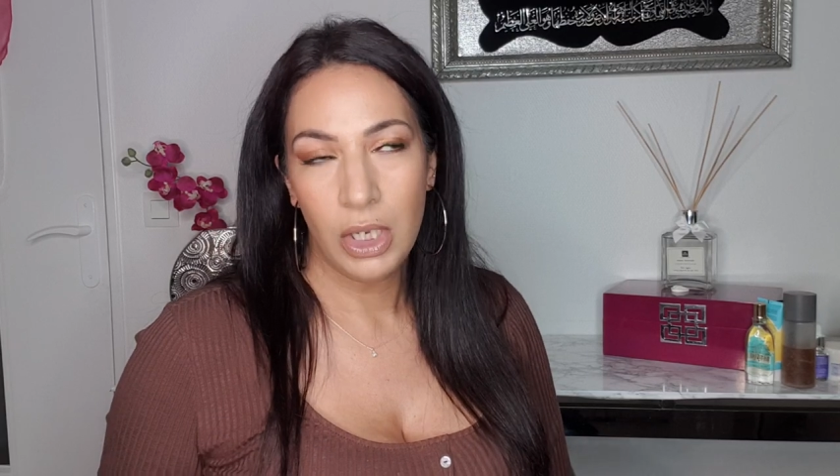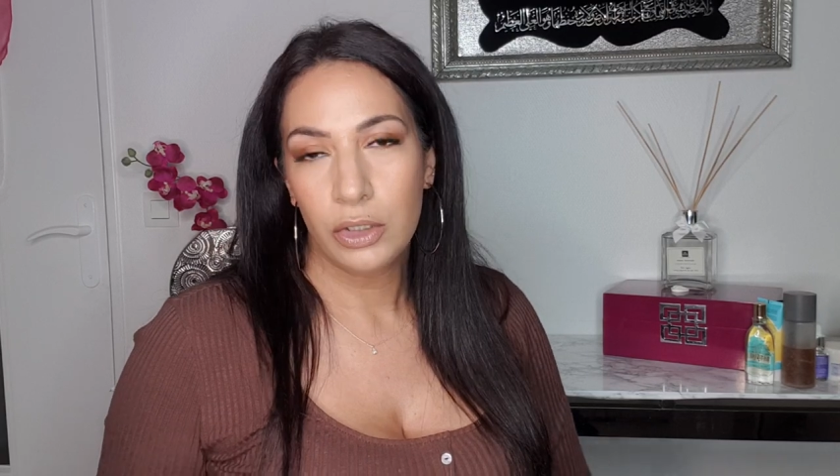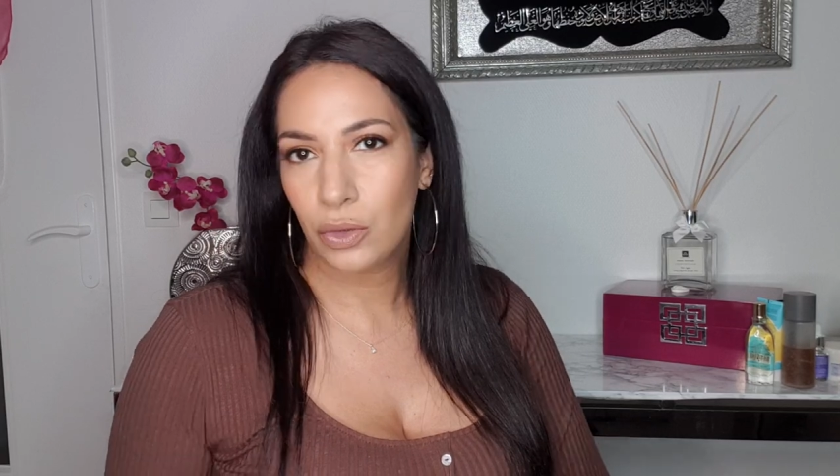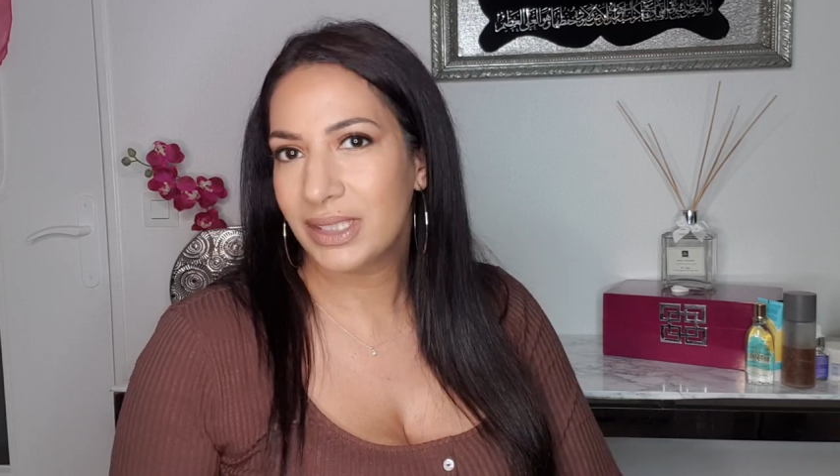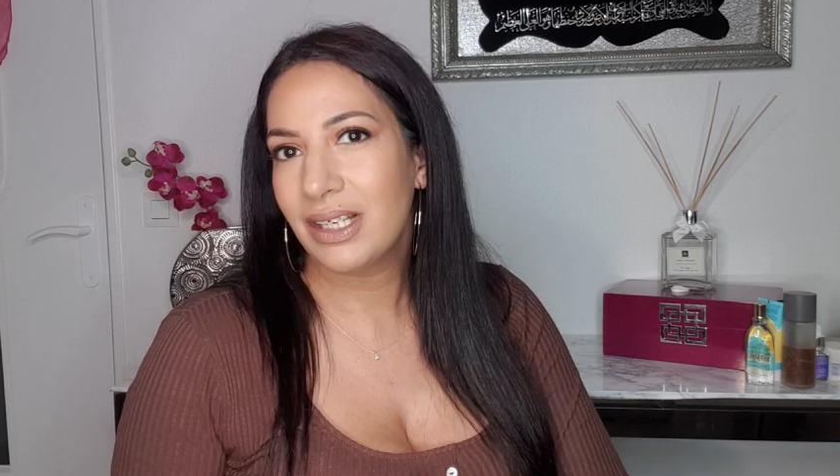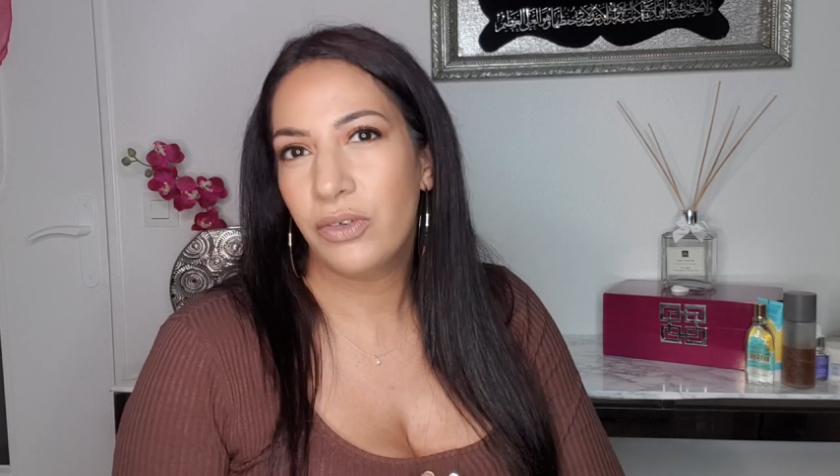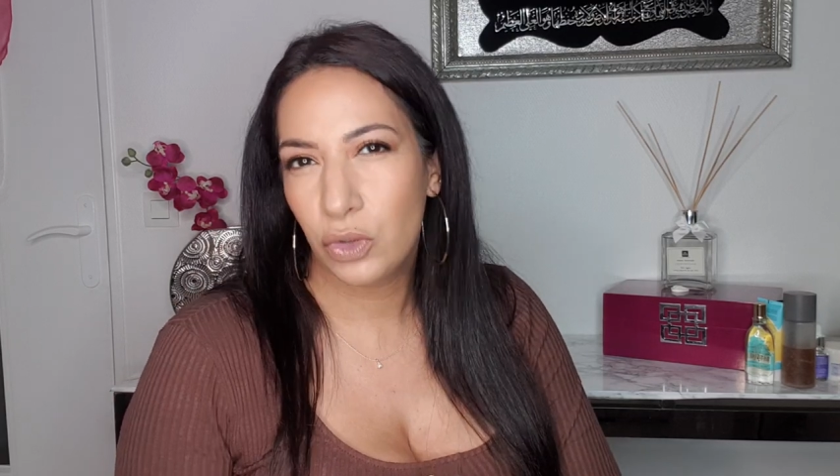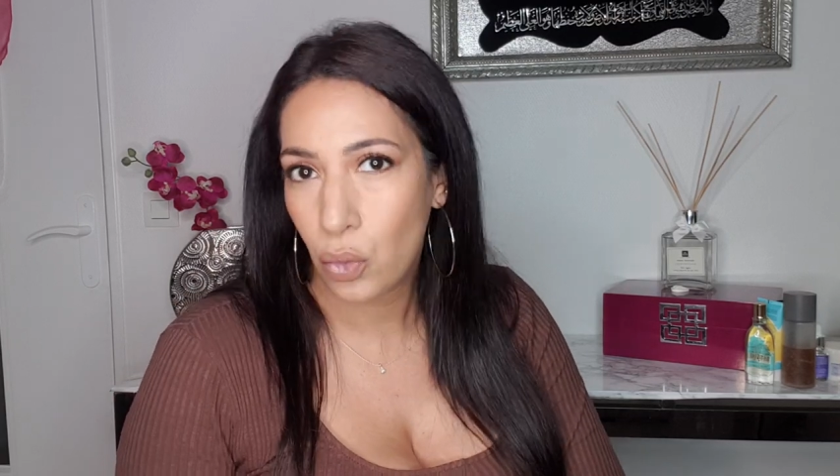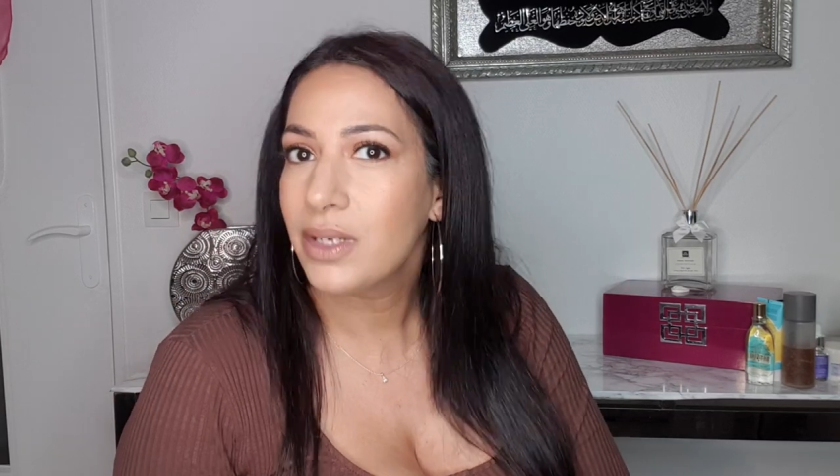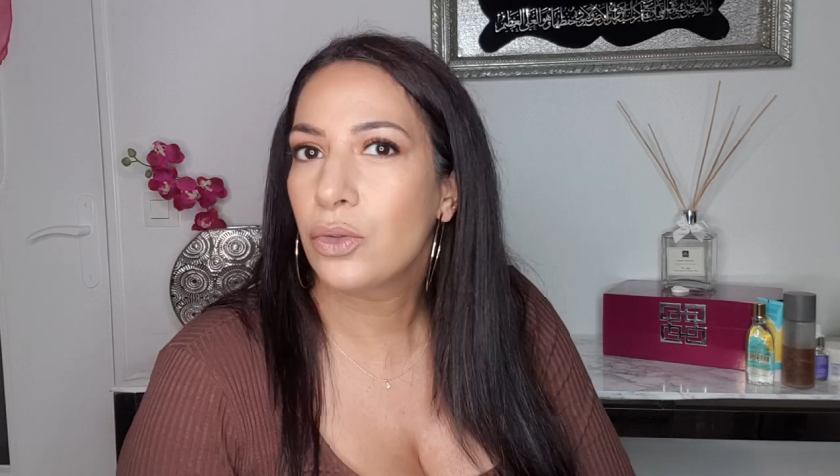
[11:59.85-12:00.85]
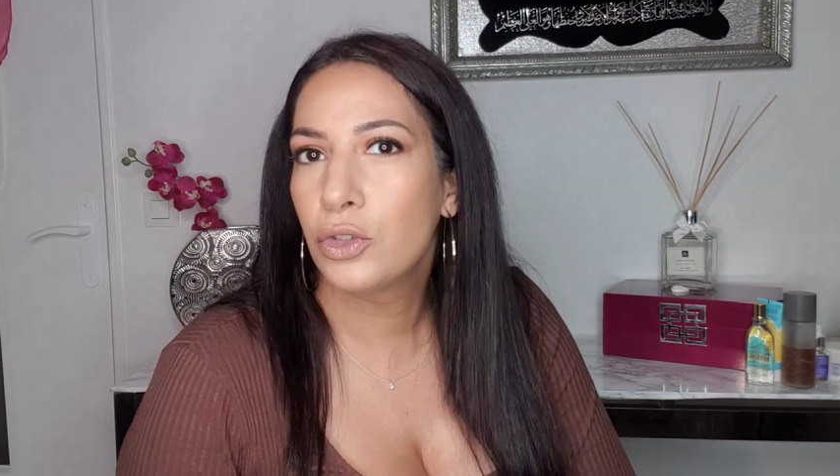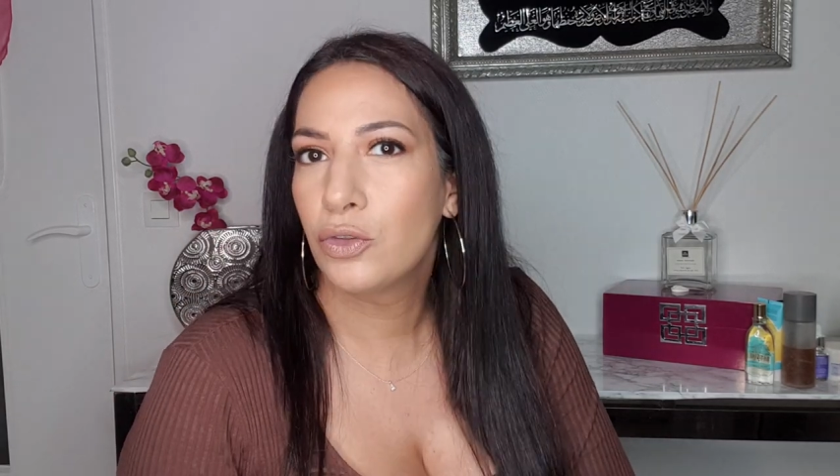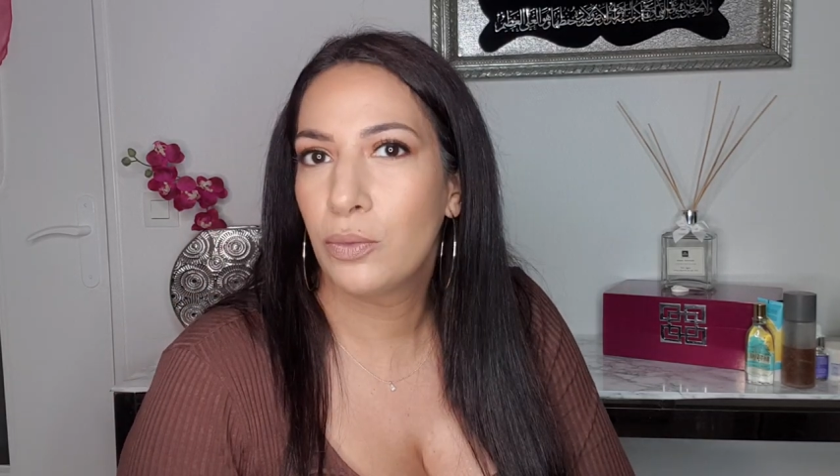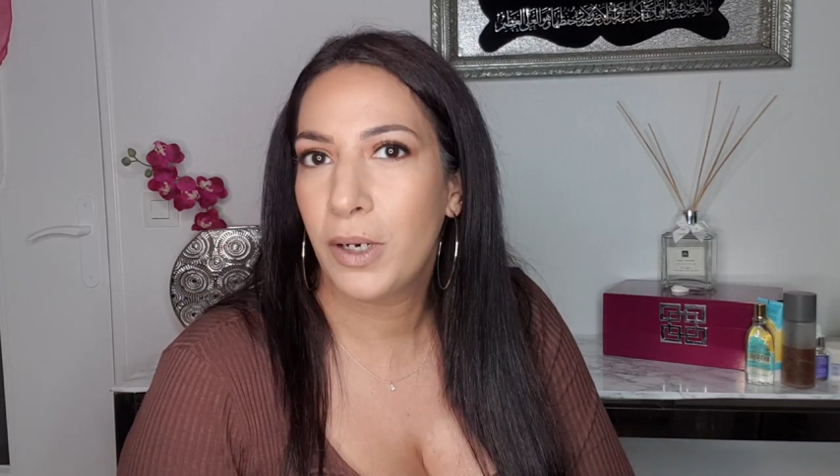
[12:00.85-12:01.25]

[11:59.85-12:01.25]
je crois que ça fait trois ans que je vous